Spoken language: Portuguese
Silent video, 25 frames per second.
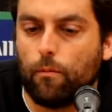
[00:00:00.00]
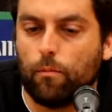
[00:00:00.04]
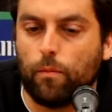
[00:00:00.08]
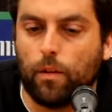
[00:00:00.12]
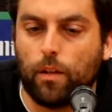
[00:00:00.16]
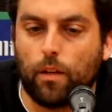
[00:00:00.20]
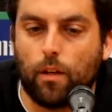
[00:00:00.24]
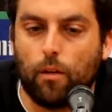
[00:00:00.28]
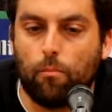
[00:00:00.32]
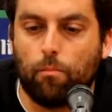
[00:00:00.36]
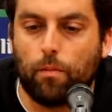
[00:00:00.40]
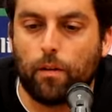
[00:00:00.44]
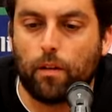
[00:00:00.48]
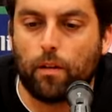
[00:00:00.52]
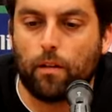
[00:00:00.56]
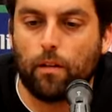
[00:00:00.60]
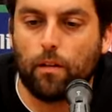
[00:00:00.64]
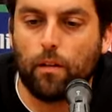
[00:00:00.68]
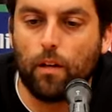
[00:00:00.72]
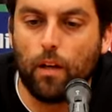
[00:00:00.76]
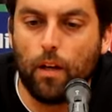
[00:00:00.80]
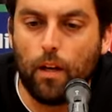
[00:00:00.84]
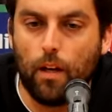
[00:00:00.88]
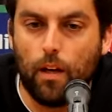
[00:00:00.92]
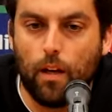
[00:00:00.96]
Uma equipa
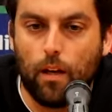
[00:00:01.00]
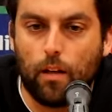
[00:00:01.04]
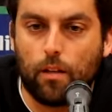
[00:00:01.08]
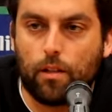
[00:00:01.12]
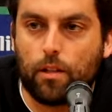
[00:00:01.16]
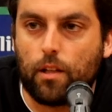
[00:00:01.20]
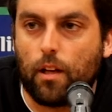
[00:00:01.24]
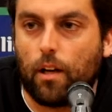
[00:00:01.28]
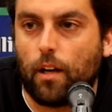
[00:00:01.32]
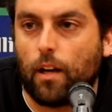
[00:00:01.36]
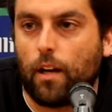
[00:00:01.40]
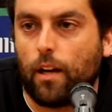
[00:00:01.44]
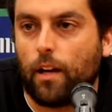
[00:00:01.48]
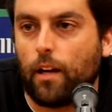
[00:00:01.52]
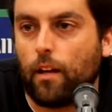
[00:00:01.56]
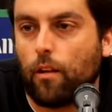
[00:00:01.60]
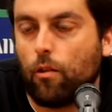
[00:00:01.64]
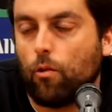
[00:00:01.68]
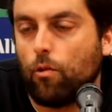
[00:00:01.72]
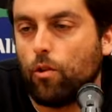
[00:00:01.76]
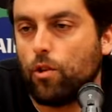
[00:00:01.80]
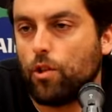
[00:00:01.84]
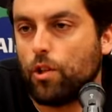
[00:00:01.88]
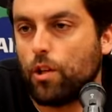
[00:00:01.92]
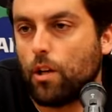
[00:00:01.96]
que, que está a ganhar
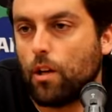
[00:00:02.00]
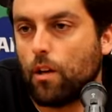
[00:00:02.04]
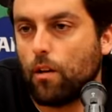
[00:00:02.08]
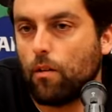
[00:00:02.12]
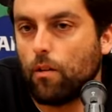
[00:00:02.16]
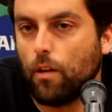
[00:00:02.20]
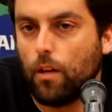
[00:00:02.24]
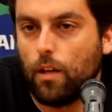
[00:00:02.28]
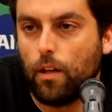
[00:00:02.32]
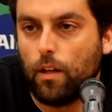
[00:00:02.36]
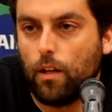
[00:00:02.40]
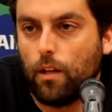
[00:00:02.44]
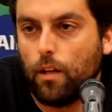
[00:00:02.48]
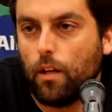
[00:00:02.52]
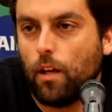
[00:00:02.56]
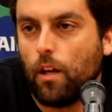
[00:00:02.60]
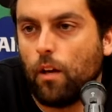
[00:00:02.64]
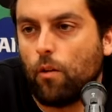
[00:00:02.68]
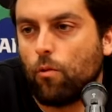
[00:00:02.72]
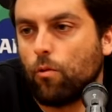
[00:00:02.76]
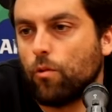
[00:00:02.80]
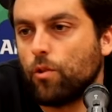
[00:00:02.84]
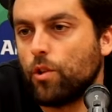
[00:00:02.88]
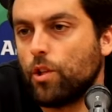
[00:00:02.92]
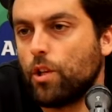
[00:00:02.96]
2-0
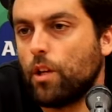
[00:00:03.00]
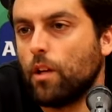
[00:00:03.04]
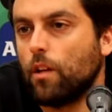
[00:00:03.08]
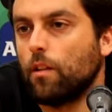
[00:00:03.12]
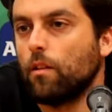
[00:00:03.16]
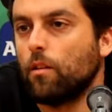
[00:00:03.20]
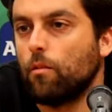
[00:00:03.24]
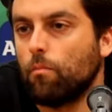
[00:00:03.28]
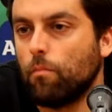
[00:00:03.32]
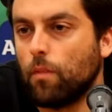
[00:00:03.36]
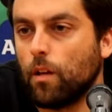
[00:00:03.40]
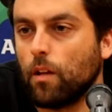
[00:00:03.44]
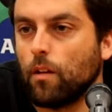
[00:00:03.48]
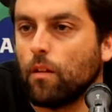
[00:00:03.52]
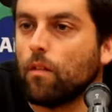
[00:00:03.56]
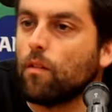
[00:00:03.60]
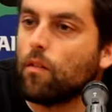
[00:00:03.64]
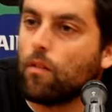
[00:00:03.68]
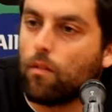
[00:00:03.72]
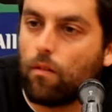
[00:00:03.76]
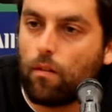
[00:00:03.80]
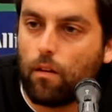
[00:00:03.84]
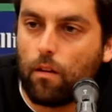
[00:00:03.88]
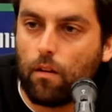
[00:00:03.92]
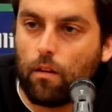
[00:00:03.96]

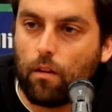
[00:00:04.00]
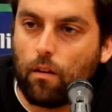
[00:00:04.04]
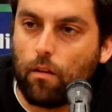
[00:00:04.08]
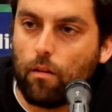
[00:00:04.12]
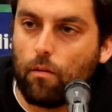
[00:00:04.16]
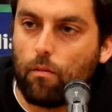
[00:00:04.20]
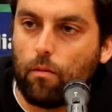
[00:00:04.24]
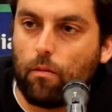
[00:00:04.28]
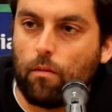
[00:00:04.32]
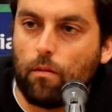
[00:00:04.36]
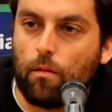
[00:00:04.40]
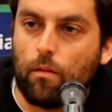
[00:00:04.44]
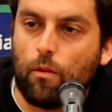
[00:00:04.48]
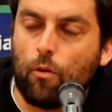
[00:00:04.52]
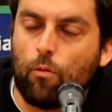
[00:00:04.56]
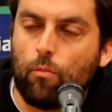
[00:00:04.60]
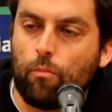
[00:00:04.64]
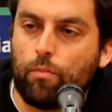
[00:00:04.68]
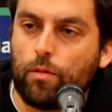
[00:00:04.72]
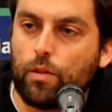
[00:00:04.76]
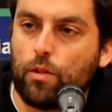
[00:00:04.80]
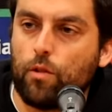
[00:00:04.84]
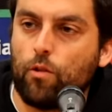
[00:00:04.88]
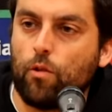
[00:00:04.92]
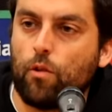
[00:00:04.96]
inconscientemente uh,
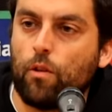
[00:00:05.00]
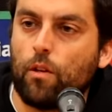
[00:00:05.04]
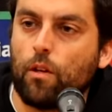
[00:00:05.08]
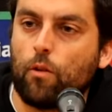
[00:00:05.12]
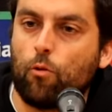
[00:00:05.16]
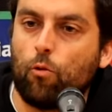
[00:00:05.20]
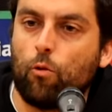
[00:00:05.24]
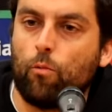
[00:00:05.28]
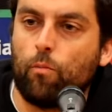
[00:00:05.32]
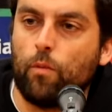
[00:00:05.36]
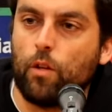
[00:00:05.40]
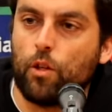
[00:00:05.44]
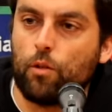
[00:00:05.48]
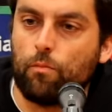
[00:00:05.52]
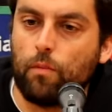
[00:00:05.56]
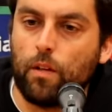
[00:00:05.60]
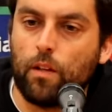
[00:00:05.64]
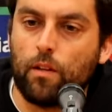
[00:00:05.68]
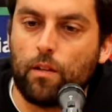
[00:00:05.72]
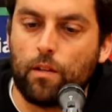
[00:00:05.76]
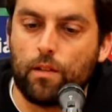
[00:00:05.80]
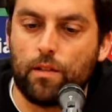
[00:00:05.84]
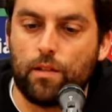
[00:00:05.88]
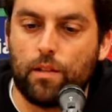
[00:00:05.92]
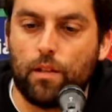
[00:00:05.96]
não pressiona com a mesma
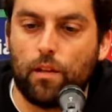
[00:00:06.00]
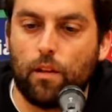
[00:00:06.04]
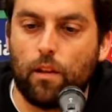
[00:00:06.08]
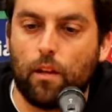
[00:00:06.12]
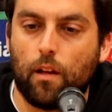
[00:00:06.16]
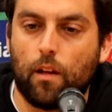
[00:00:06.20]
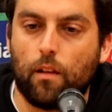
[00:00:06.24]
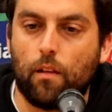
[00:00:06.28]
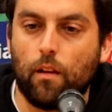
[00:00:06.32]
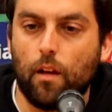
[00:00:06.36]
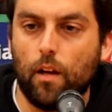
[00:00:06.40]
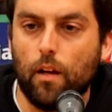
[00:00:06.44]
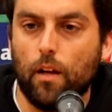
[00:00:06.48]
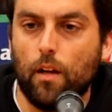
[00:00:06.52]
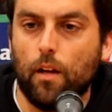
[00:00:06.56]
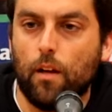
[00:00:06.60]
intensidade.